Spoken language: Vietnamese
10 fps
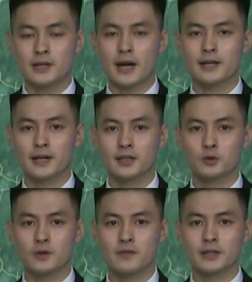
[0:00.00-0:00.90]
Đài khí
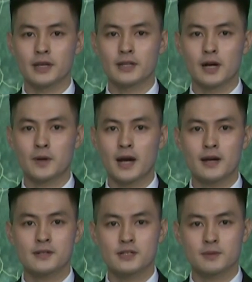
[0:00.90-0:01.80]
tượng thủy văn tỉnh Lào
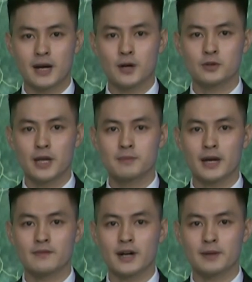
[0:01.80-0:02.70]
Cai dự báo đêm
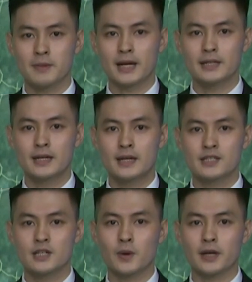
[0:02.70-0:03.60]
nay và ngày mai
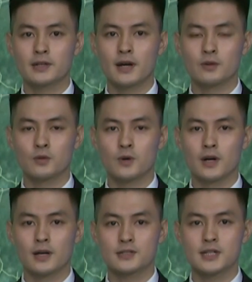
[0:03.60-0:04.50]
chịu ảnh hưởng
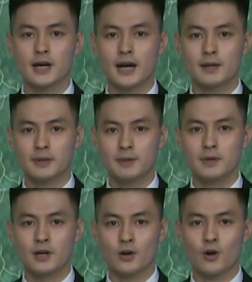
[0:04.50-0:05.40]
của rìa áp thấp
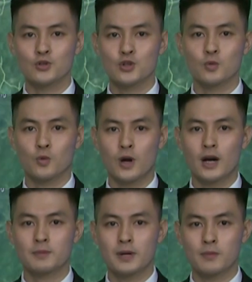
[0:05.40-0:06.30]
có trục
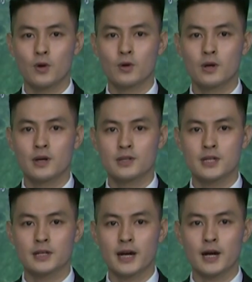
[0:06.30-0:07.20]
qua Bắc Bộ,
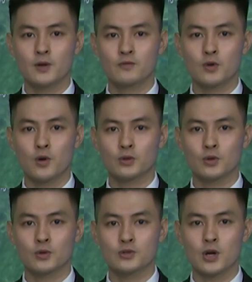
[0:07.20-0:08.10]
trên cao vùng hội
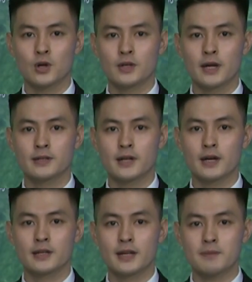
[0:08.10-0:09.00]
tụ gió lên
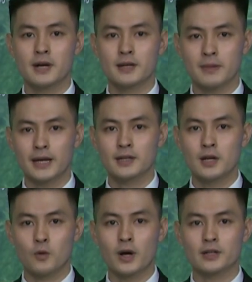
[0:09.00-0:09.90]
đến 5.000m,
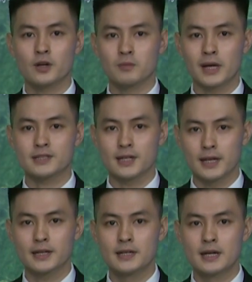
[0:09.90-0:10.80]
hoạt động mạnh
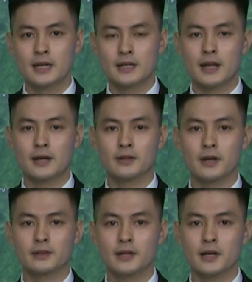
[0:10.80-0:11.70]
dần lên, nên
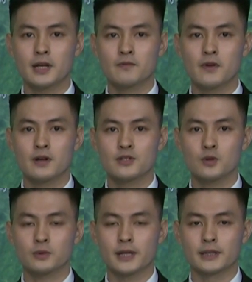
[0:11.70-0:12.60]
thời tiết các địa phương
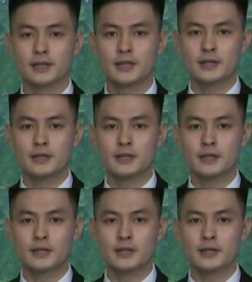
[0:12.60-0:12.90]
trong tỉnh